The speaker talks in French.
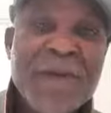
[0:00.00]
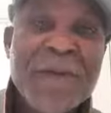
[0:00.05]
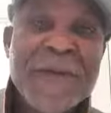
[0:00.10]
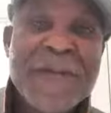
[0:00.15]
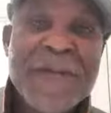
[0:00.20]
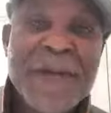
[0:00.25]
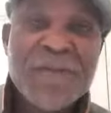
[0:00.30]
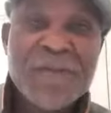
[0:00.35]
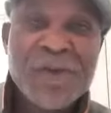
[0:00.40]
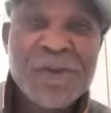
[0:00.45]

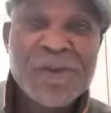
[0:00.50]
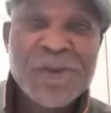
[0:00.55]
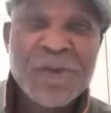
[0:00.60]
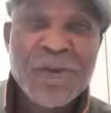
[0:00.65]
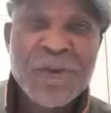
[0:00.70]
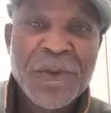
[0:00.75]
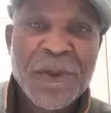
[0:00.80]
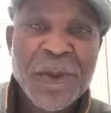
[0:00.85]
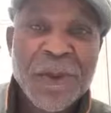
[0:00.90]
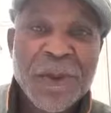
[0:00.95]
mesdames,
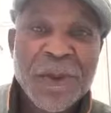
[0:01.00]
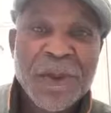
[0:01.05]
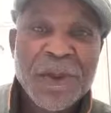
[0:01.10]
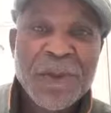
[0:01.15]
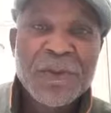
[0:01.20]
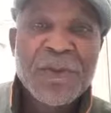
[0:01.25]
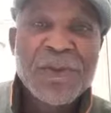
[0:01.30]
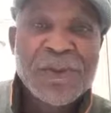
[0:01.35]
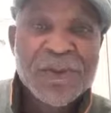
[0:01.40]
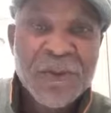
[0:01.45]
messieurs.
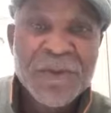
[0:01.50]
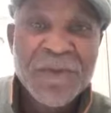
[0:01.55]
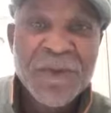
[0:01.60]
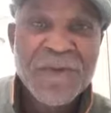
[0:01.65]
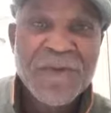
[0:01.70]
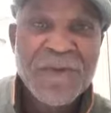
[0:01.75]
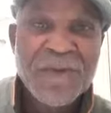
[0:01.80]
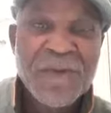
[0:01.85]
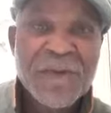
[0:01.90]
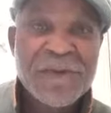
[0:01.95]
Nous sommes
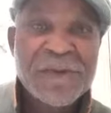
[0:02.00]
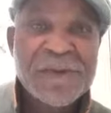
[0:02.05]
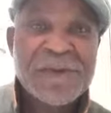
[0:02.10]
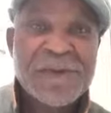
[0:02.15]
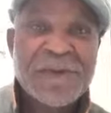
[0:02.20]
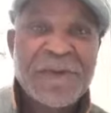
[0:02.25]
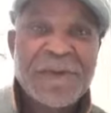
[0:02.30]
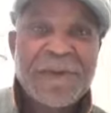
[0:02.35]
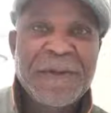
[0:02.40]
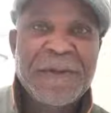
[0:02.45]
une force.